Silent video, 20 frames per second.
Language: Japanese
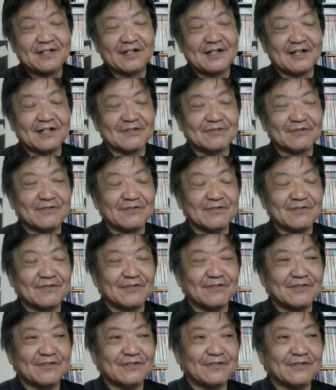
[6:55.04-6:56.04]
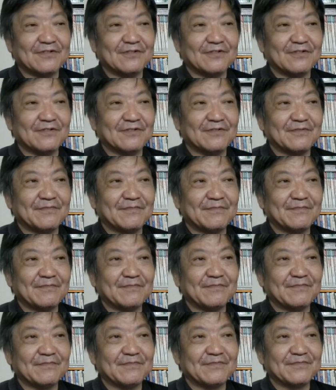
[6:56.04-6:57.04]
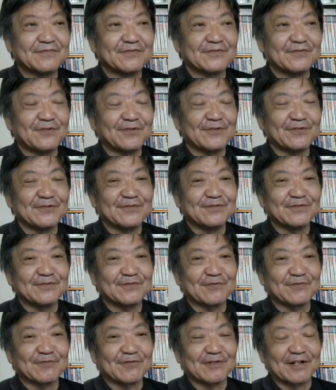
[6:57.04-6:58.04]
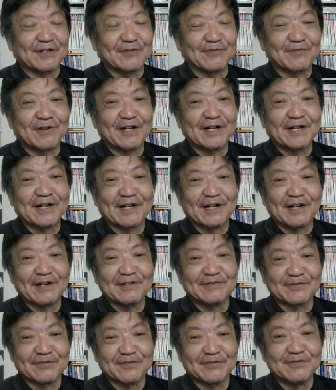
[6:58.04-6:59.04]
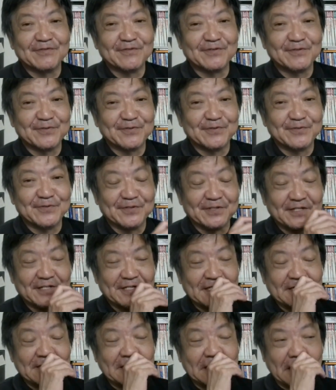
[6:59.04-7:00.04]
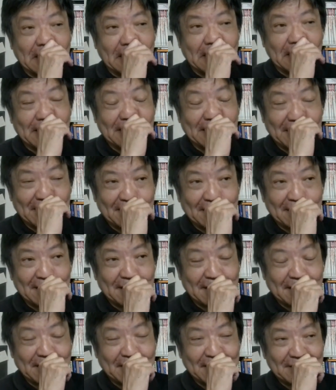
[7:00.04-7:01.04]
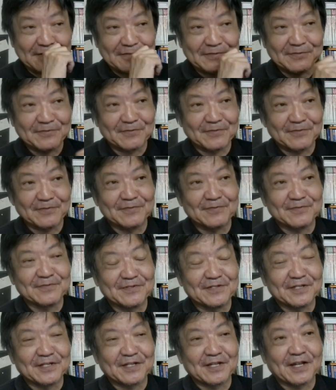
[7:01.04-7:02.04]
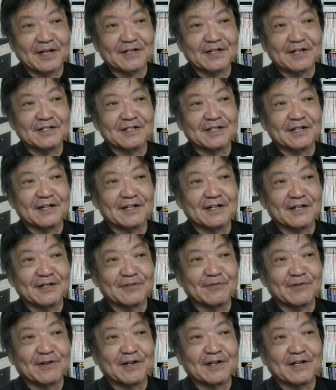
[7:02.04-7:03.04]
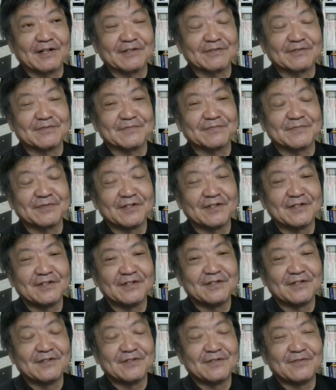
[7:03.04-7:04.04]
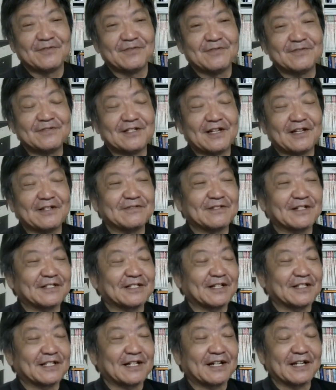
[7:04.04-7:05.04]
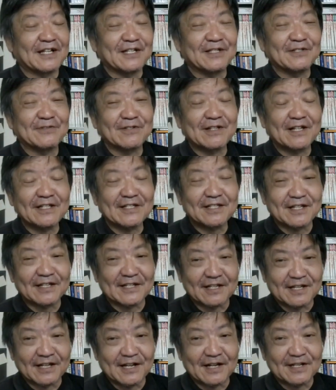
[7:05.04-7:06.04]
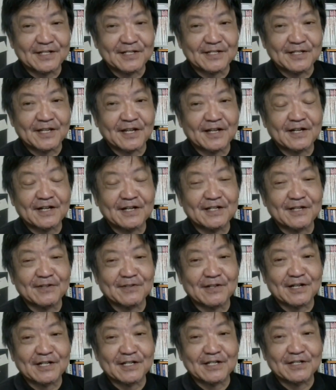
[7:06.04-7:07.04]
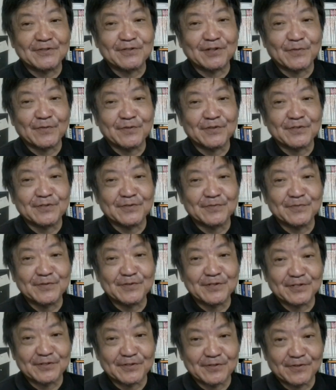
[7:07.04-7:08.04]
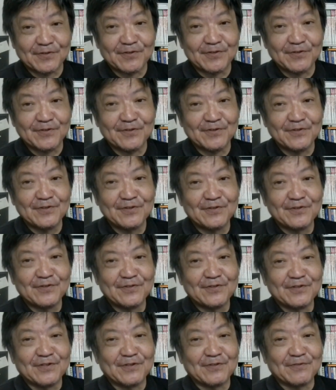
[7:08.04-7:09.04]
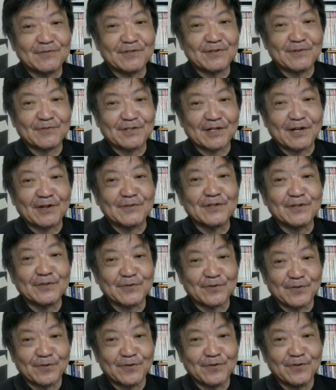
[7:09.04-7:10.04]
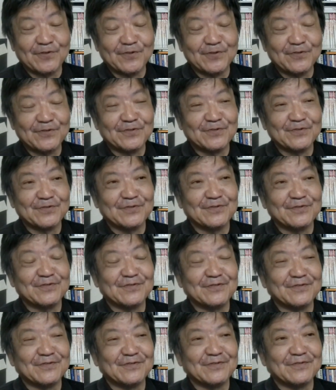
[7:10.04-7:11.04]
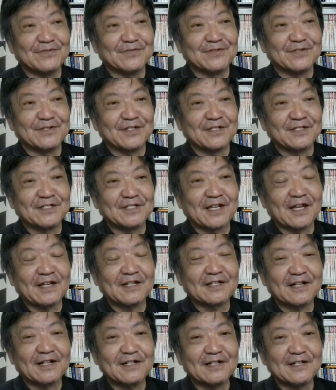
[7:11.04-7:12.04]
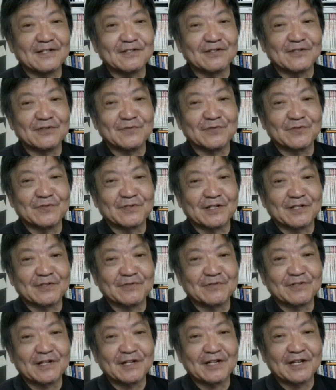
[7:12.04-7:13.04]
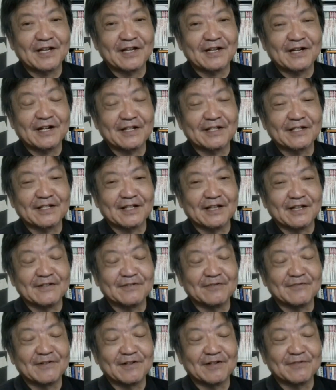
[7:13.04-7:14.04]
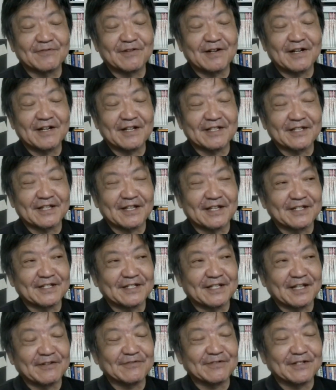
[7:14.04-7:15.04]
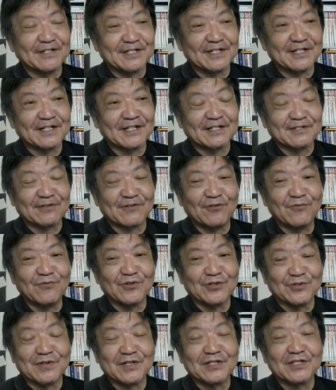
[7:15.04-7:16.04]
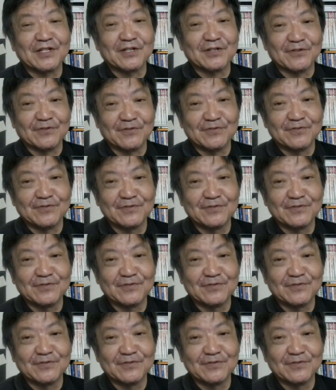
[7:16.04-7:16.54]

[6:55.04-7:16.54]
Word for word: あのそういうことから逃れられるというふうにですね、えー、その人間関係から逃れられると。こんな言うだったらタレントだってね、あれ人間関係の中にいるようなもんでしょ。う。いろんなことあるでしょう人間関係というものから逃れられて逃れて生きてる人間なんてほぼいませんよ、